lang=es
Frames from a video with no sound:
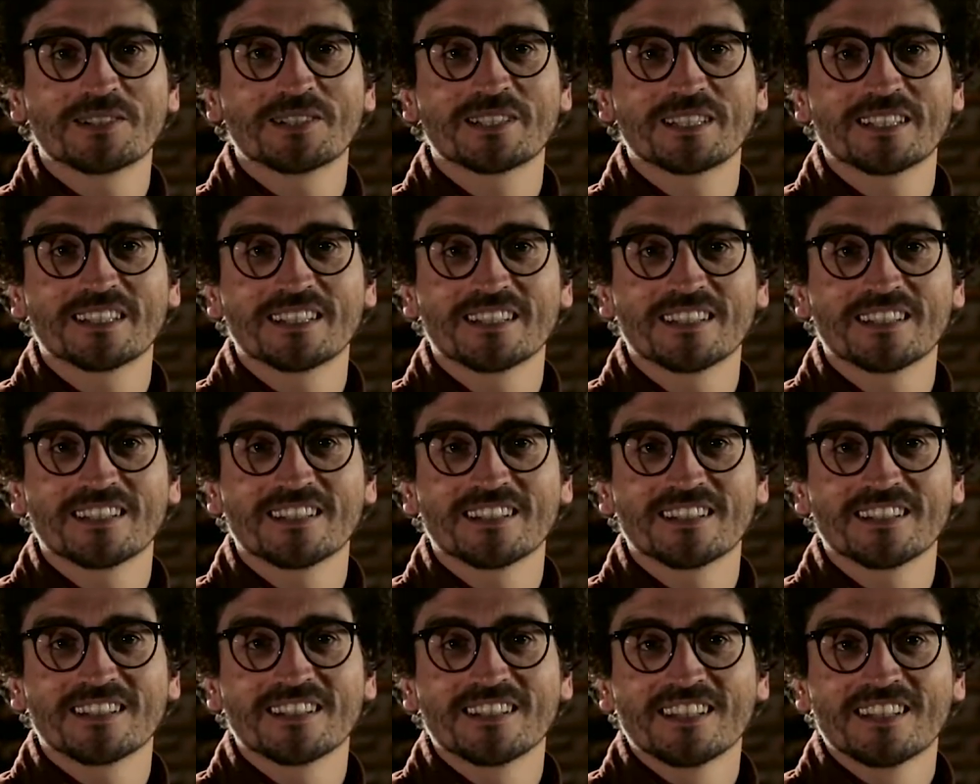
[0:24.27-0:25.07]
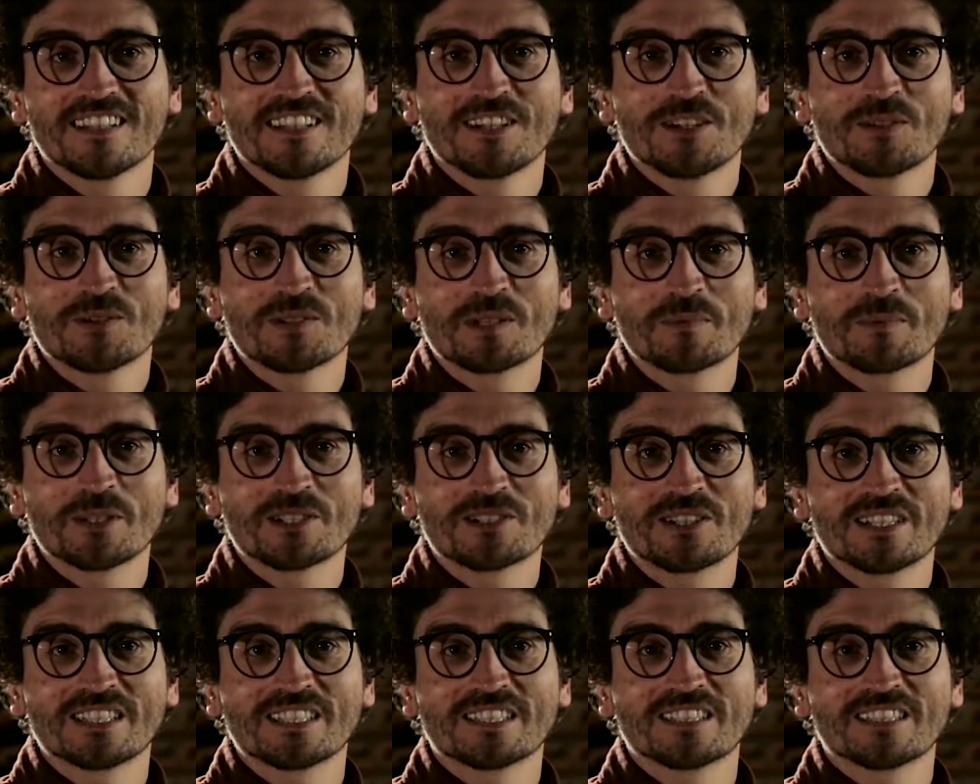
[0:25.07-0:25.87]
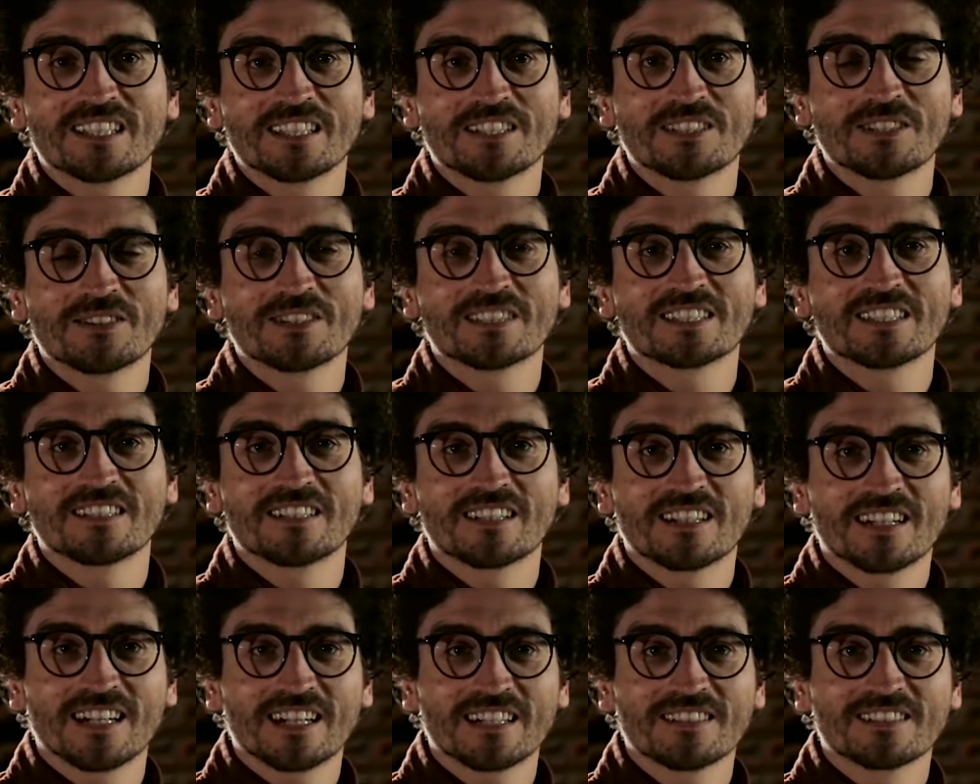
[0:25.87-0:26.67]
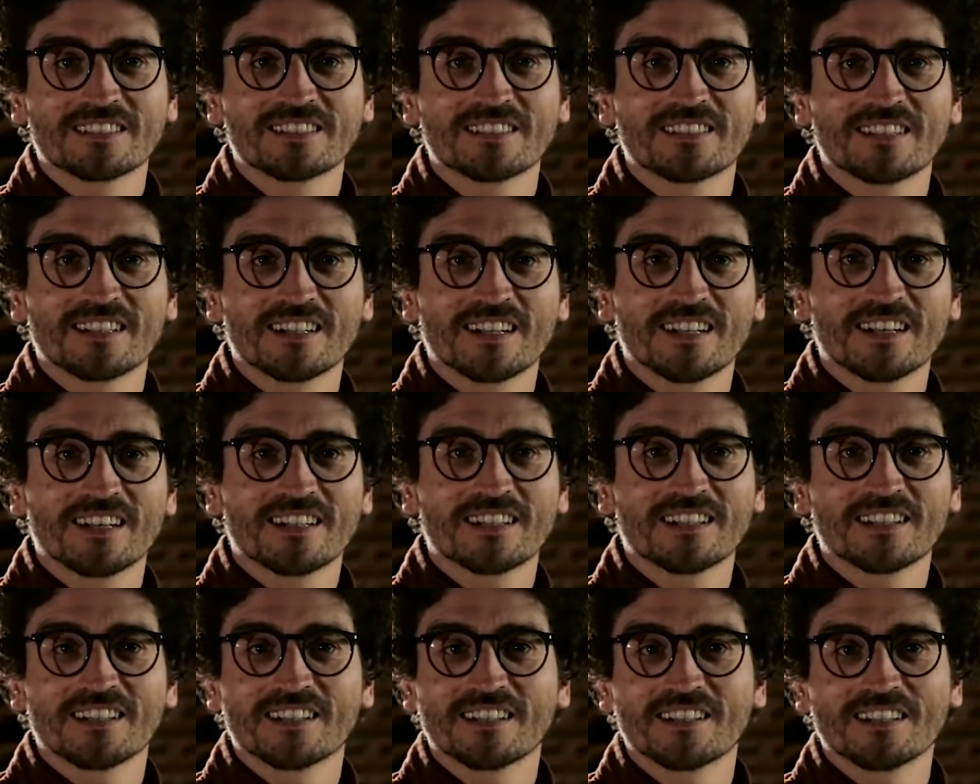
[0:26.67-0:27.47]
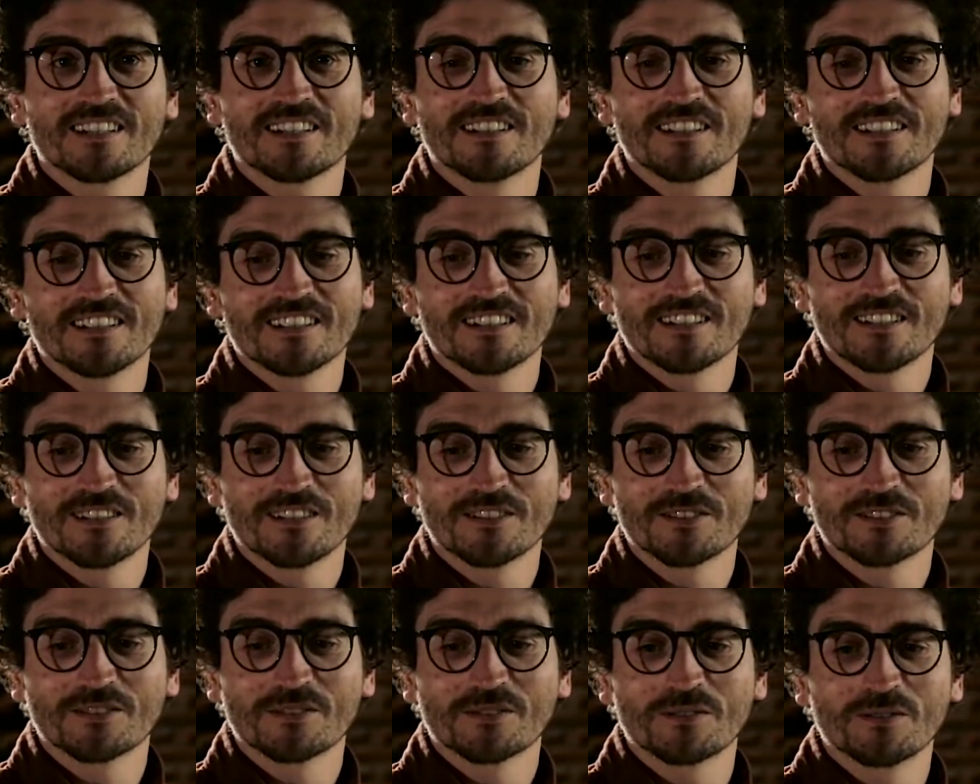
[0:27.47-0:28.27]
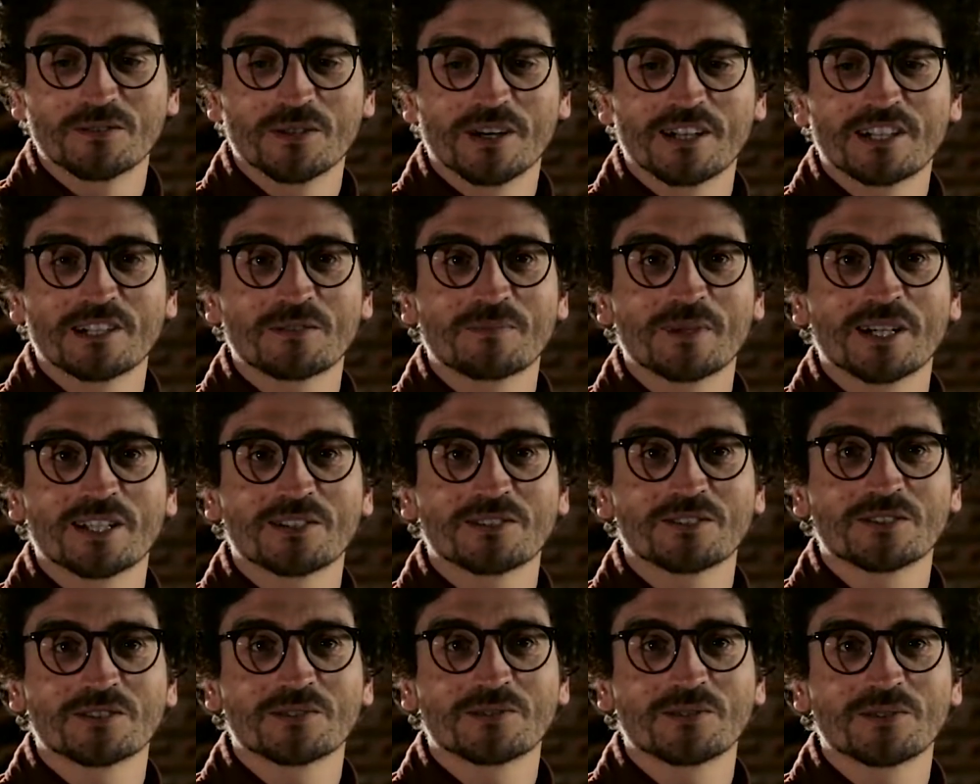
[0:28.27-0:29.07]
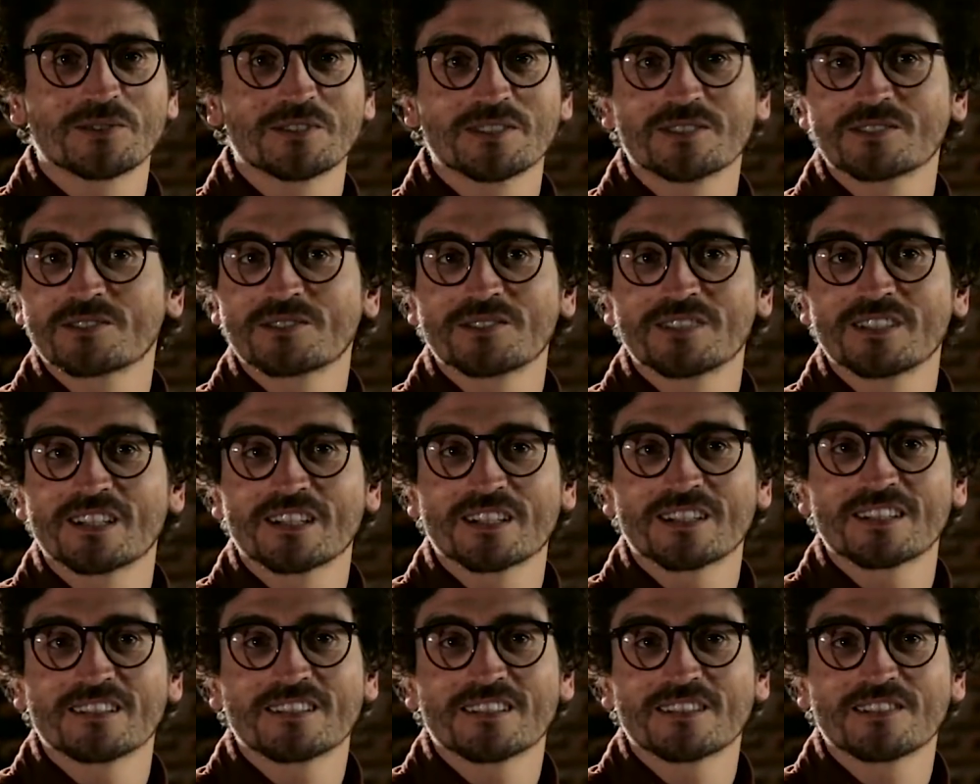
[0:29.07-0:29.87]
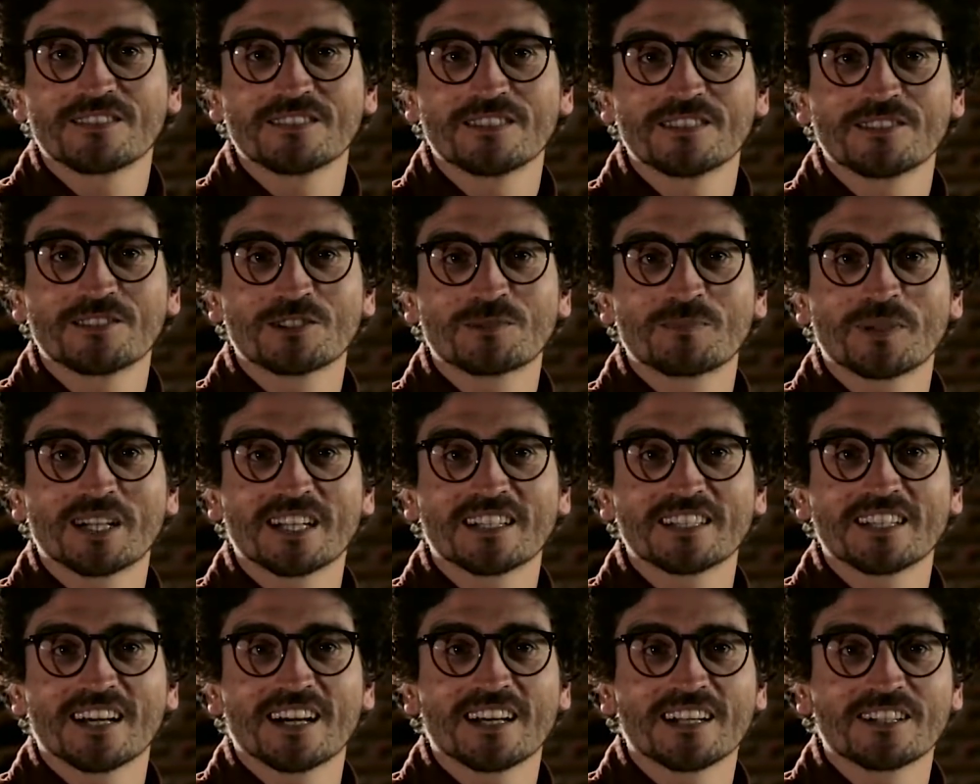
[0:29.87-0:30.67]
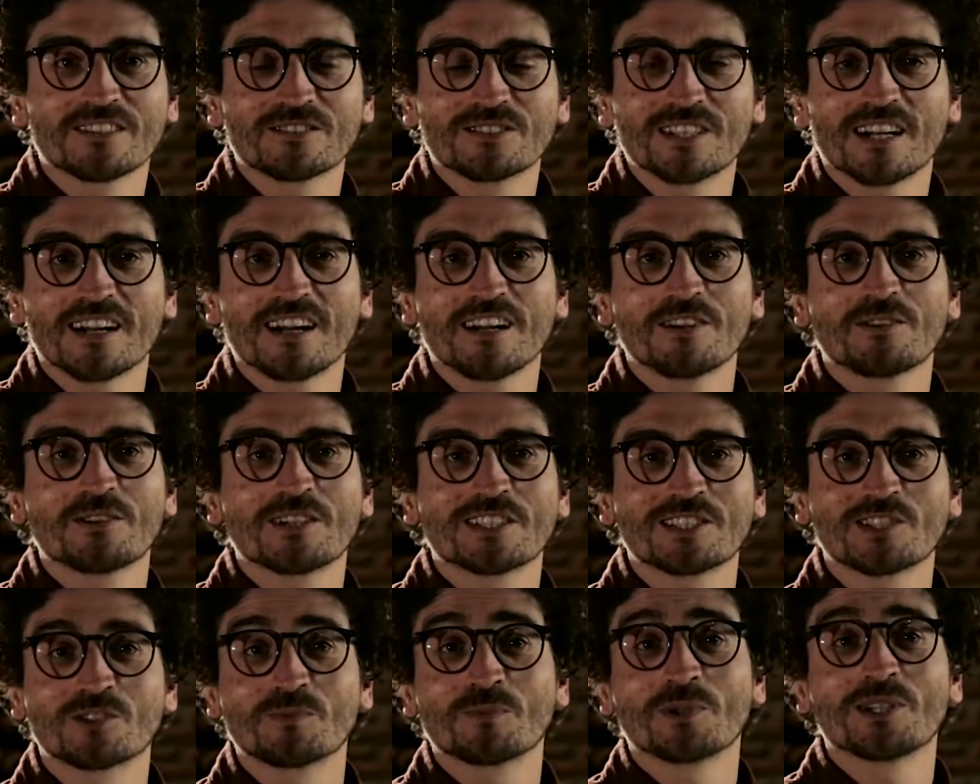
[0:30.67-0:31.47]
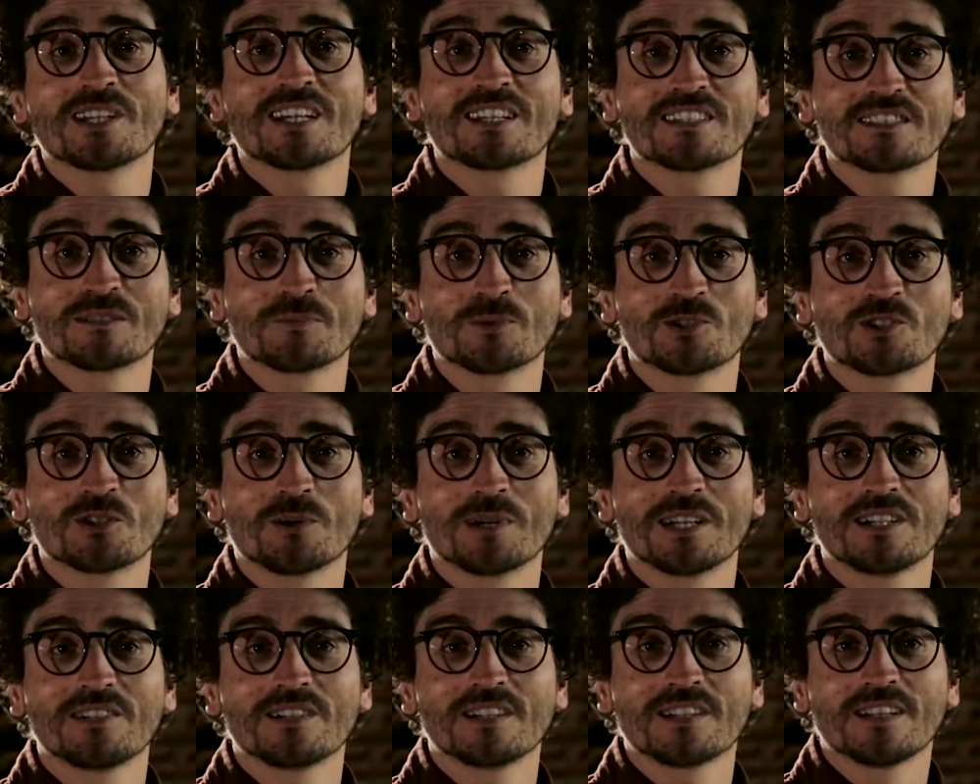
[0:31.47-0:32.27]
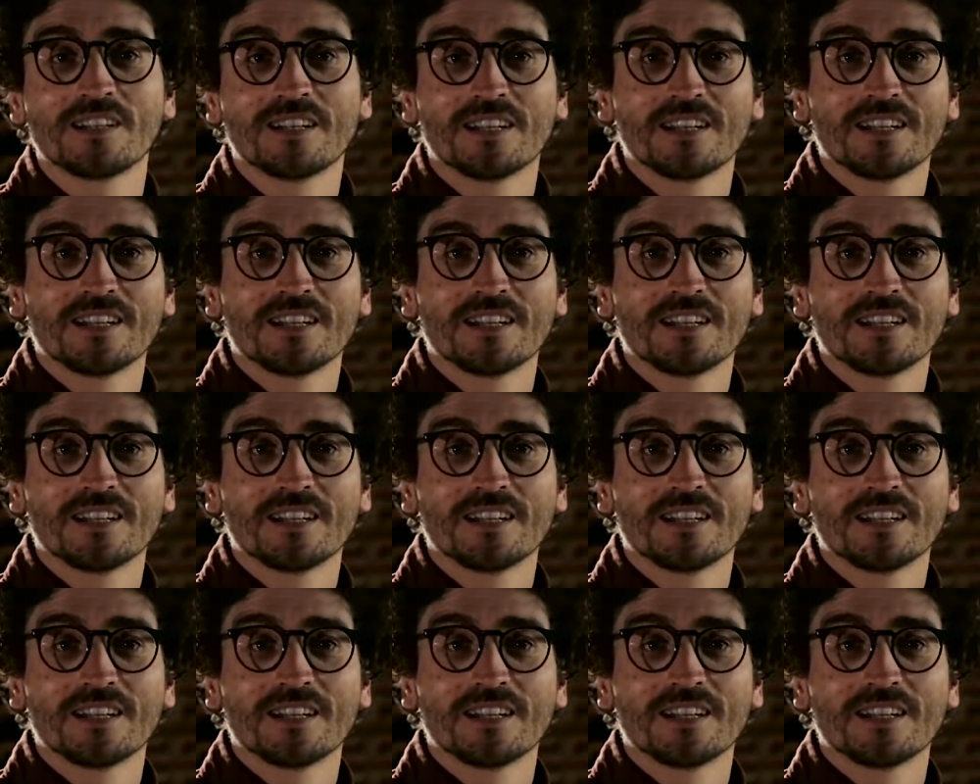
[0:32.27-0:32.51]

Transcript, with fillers: Eh, una persona intentando desenterrar y desenterrar eh, los lugares más oscuros y recónditos para llegar a encontrar algo que se supone que es de mucho valor